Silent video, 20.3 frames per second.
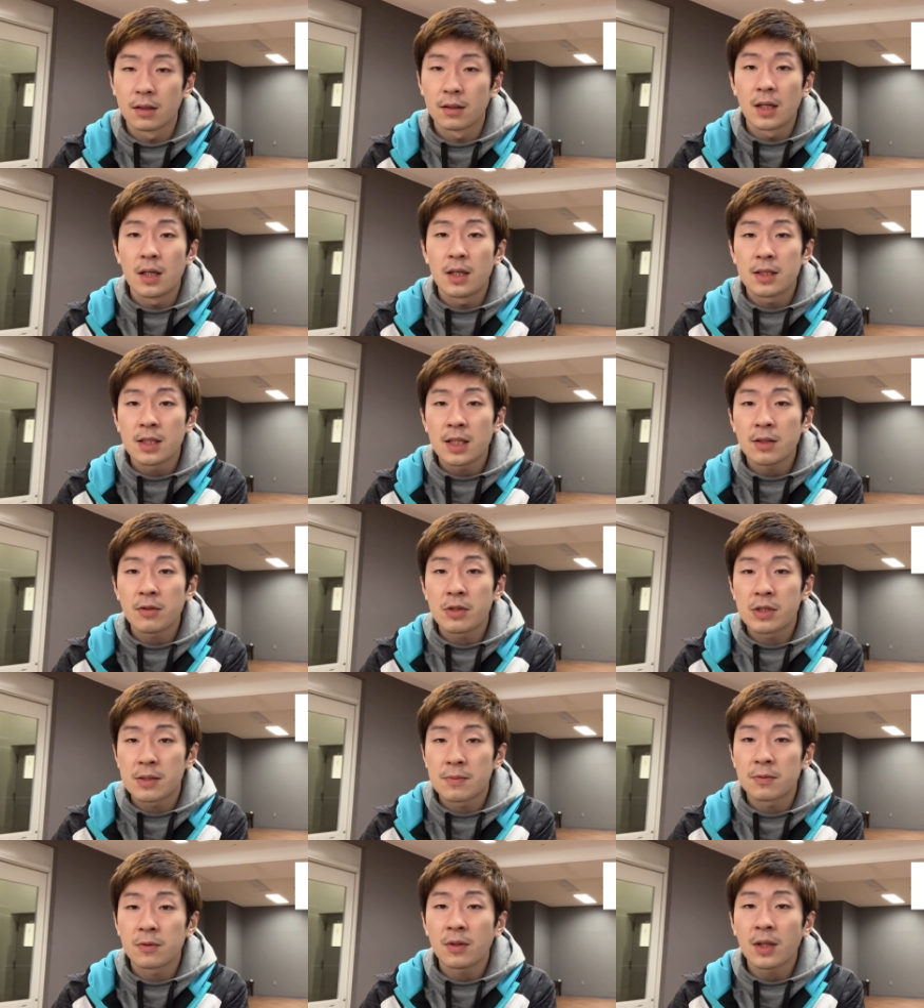ちゃんと
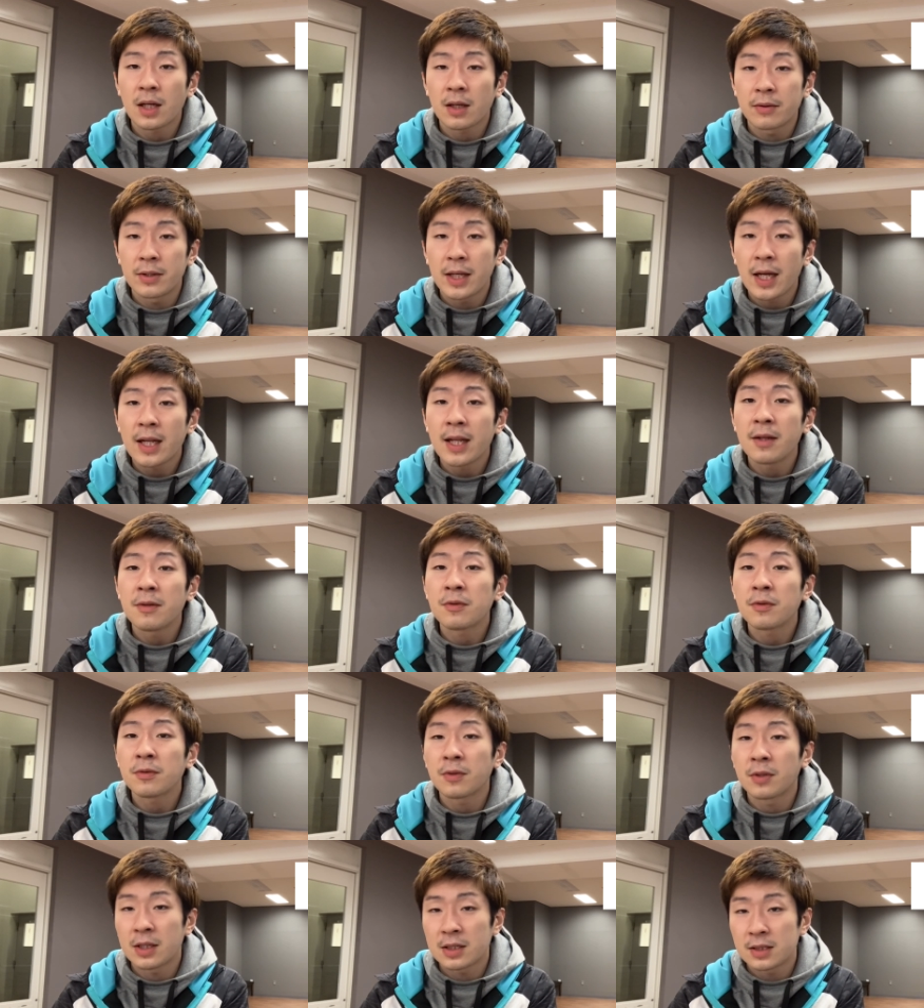自分の中のやれる
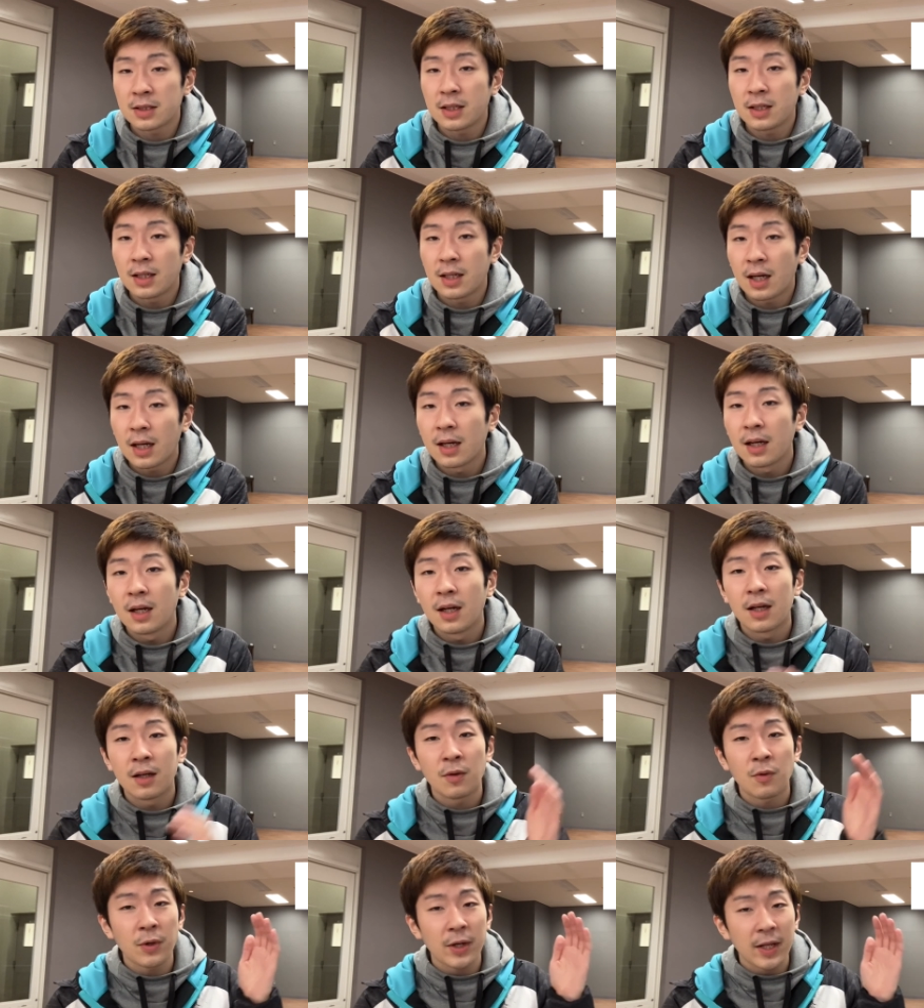ことですねあ
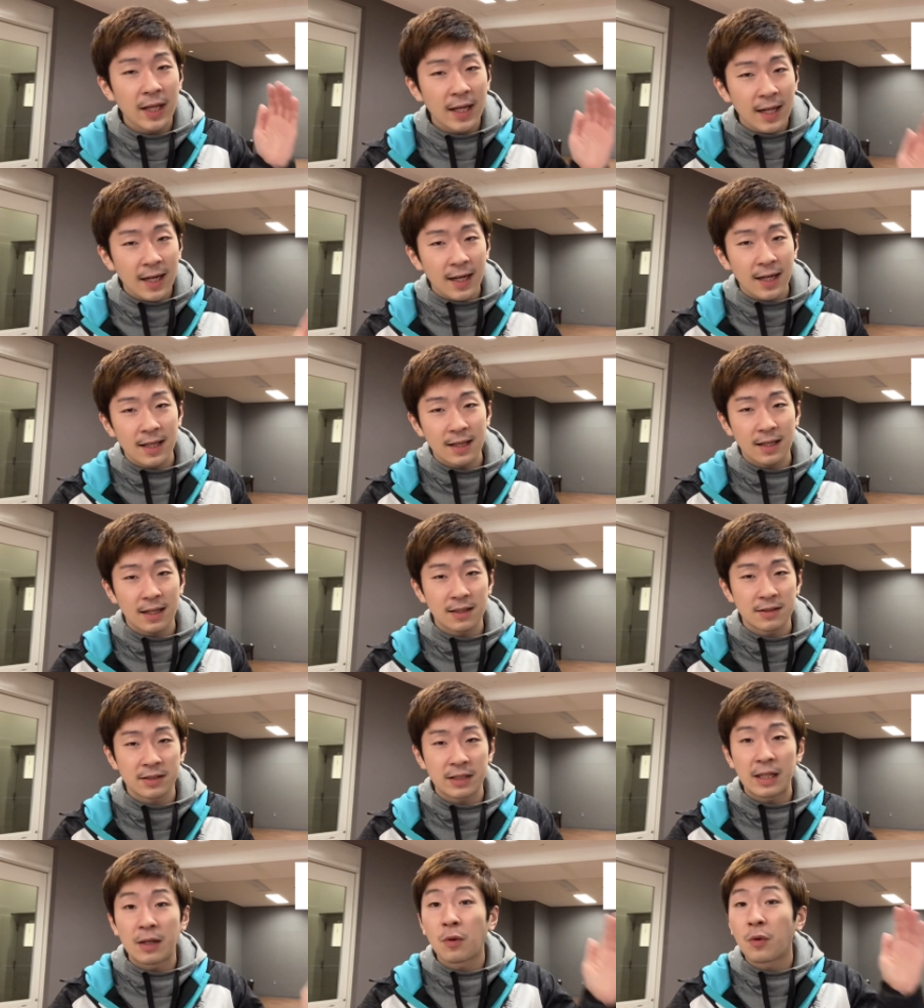これやられたら
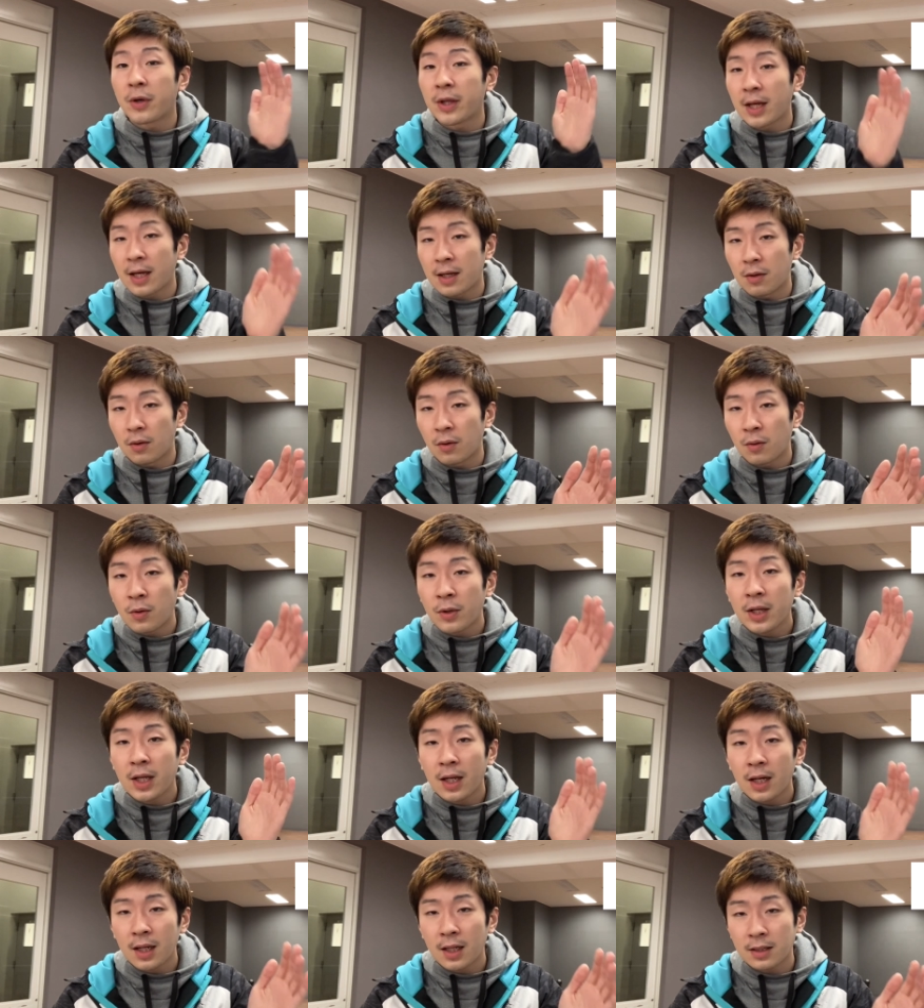次これやろうこ
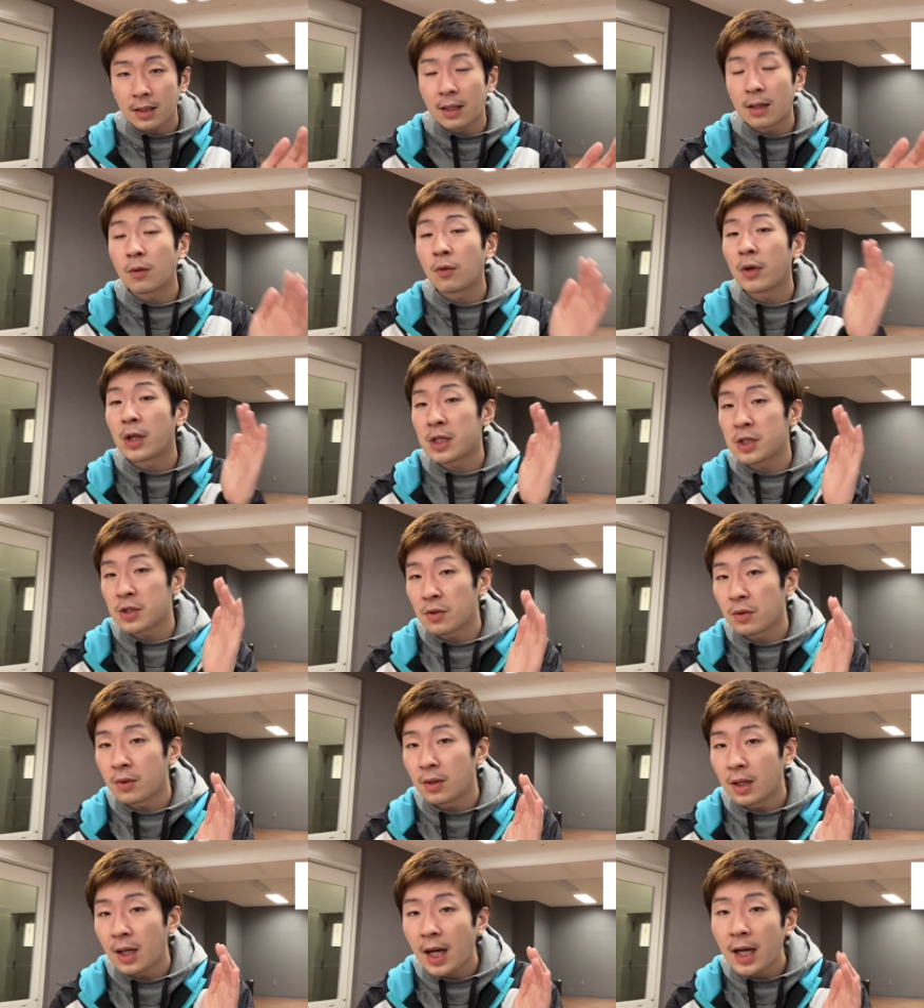れやられたらこれしよ
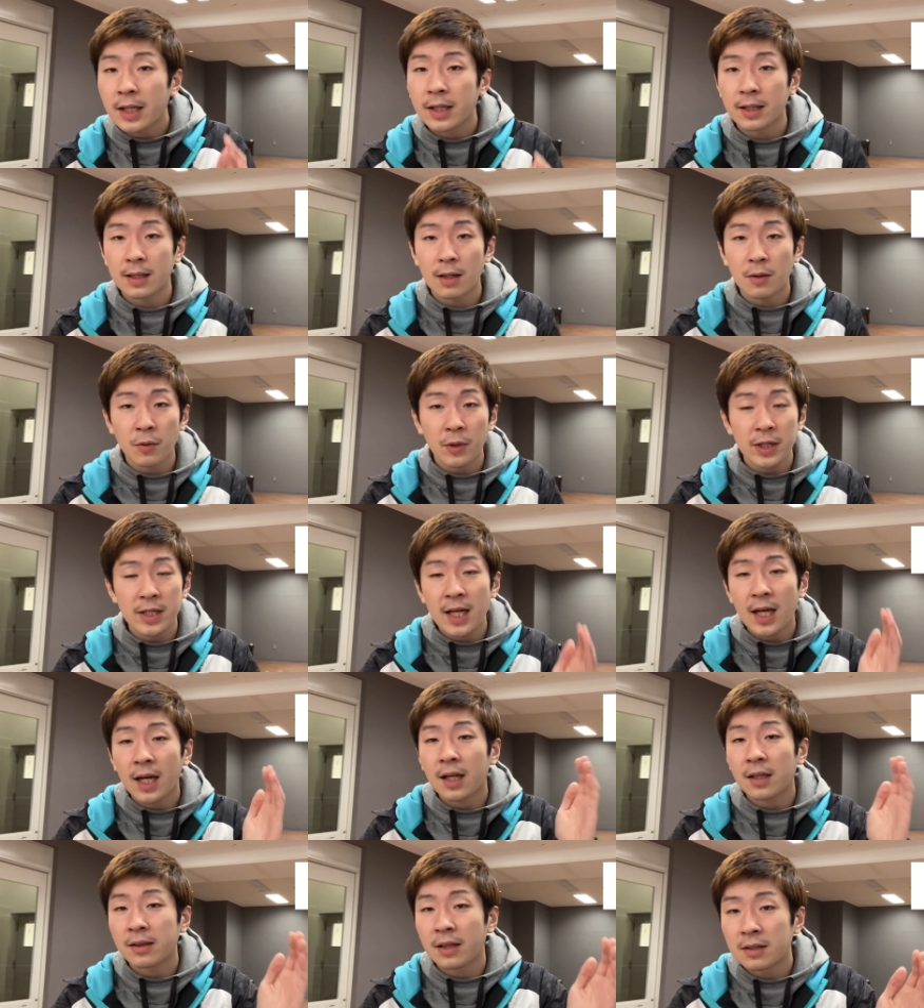う相手がこれ
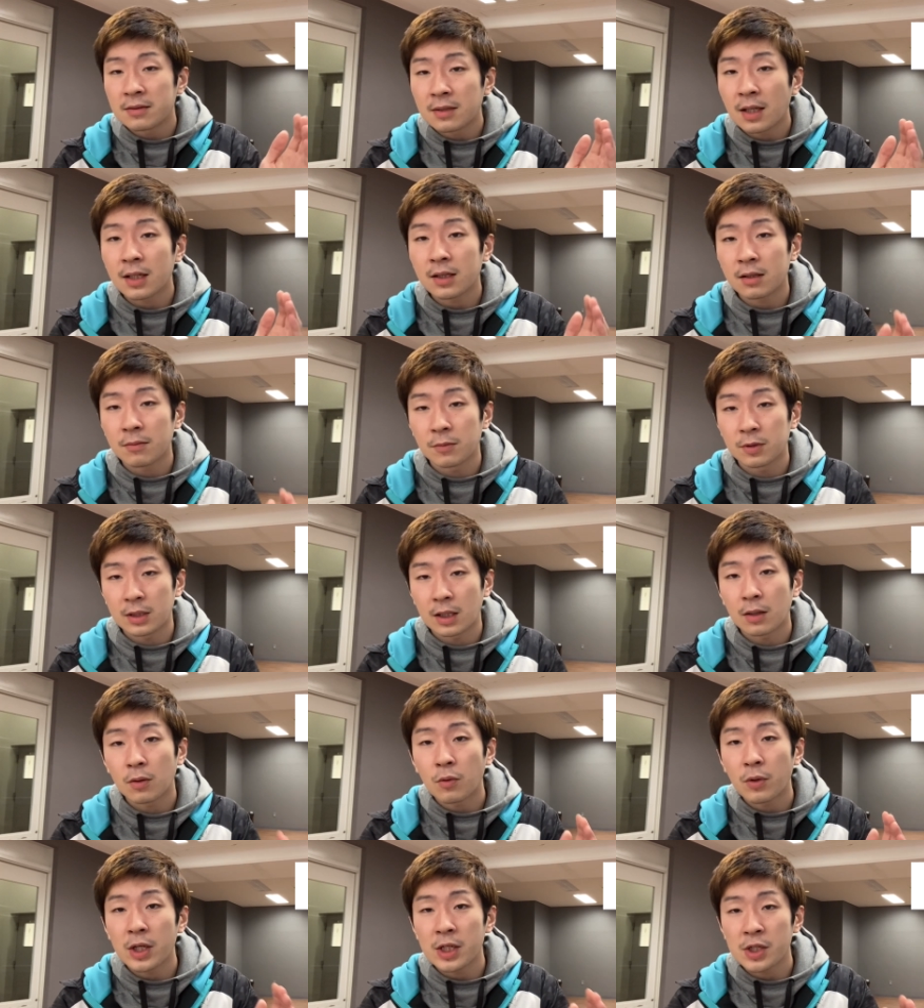嫌がってるなって思った
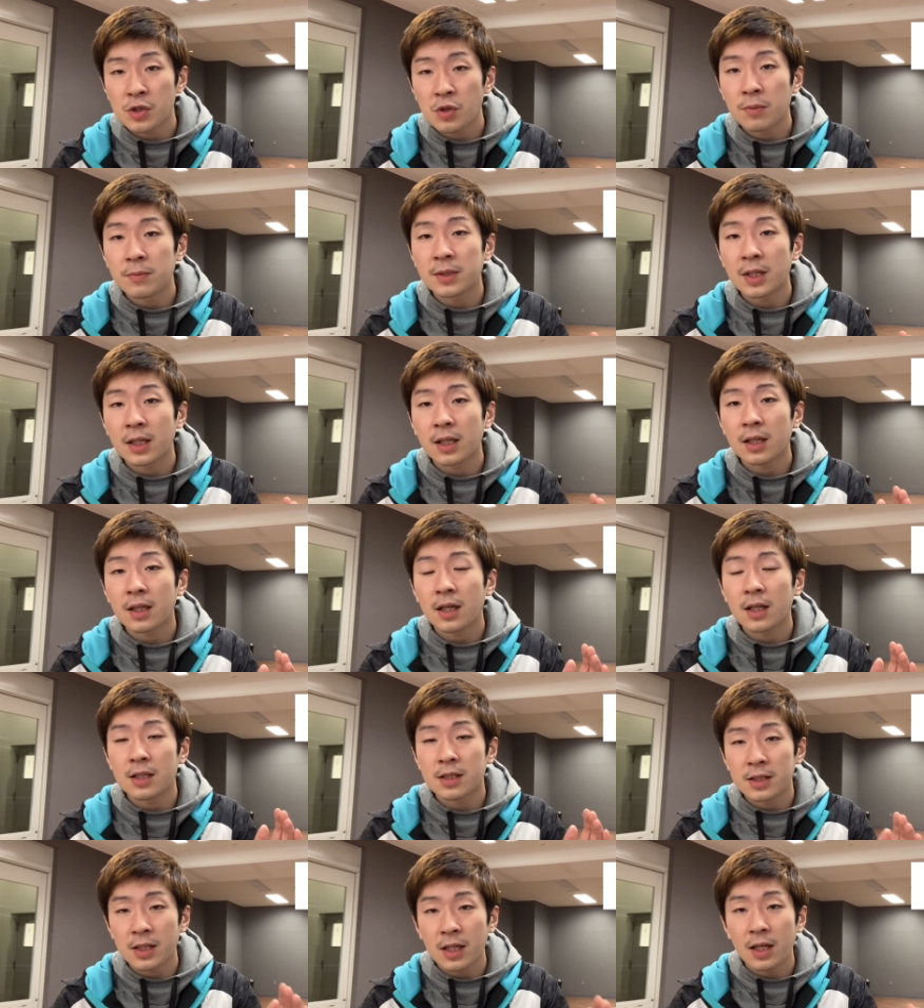らこれしようみたいな
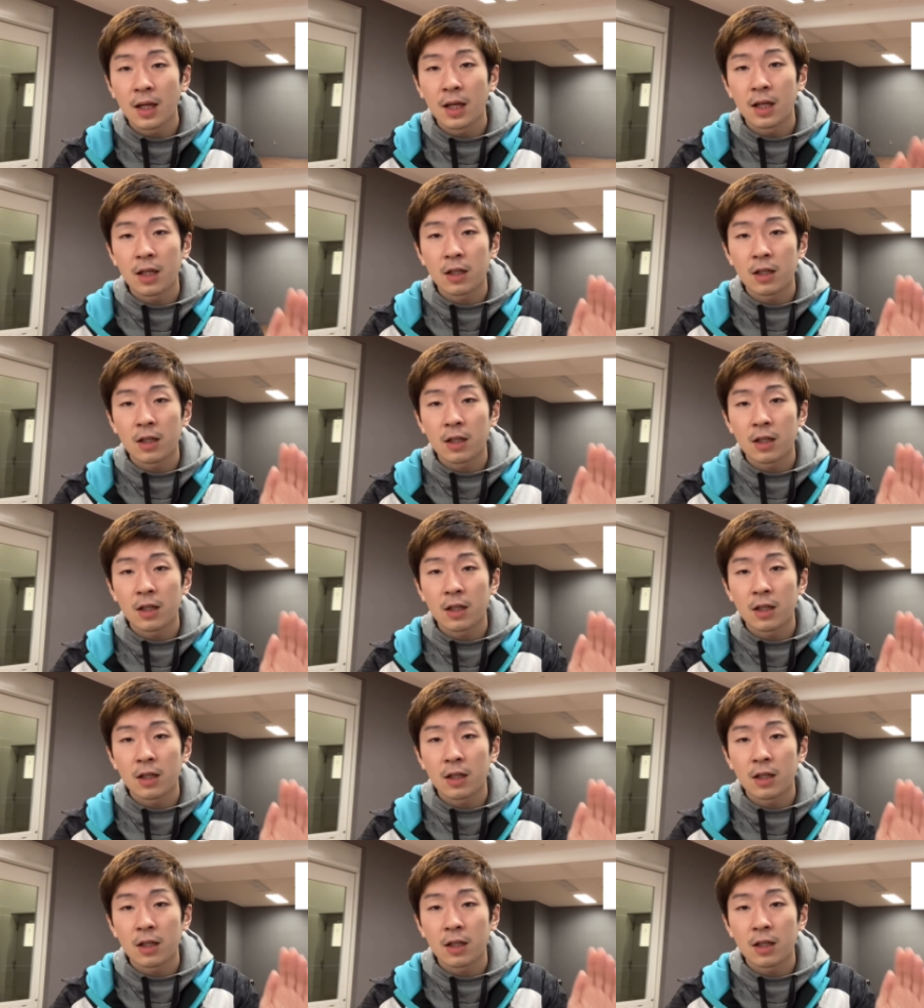感じで